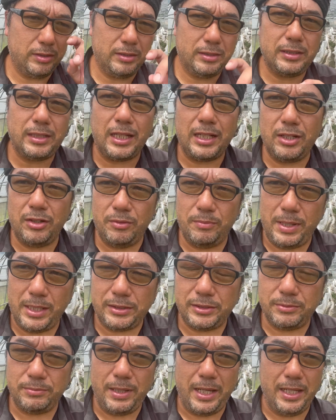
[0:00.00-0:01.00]
種をま
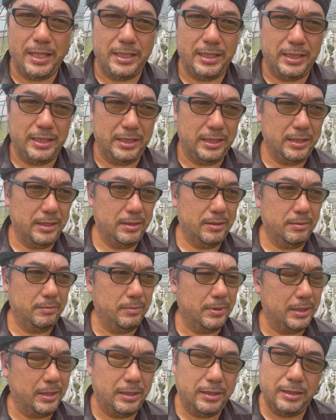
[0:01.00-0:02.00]
く前に、
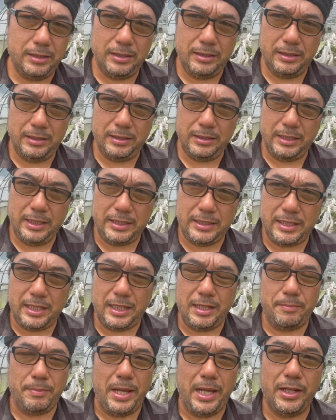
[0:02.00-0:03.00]
まあ、できた
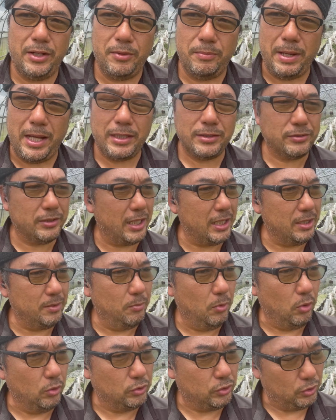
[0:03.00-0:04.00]
ら前の晩ぐらいに
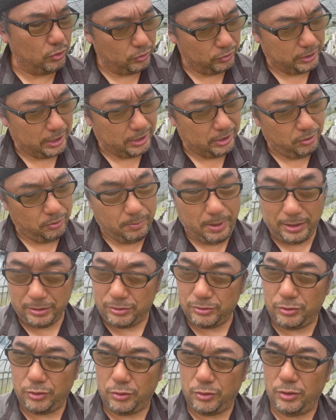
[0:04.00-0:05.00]
もうその種をま
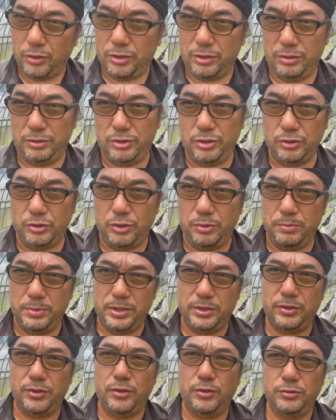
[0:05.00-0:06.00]
くところにちょっと
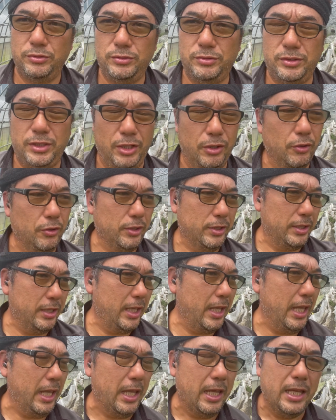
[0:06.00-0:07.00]
水を打っておい
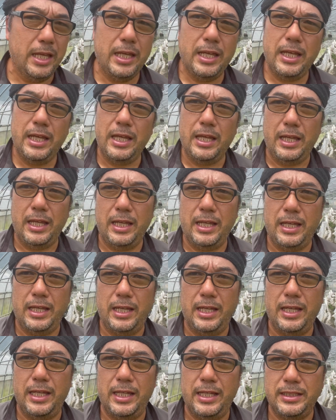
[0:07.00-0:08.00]
て、
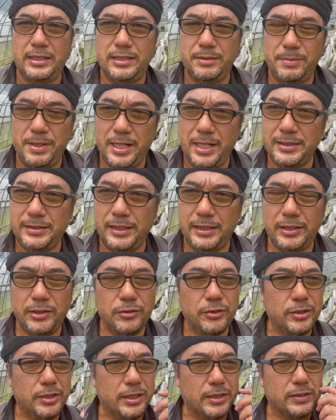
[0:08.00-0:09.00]
えー、湿らせて
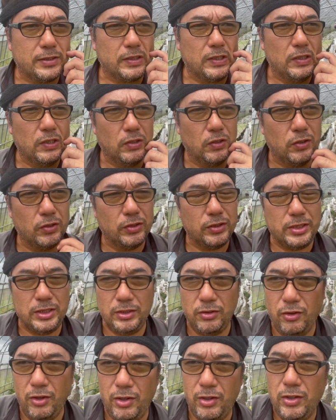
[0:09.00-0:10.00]
おいて次の日
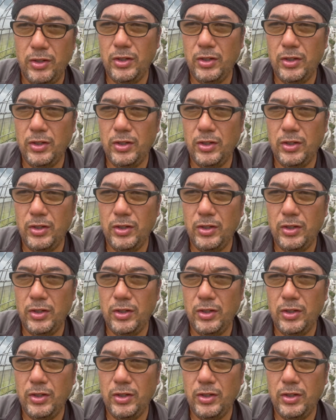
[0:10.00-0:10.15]
の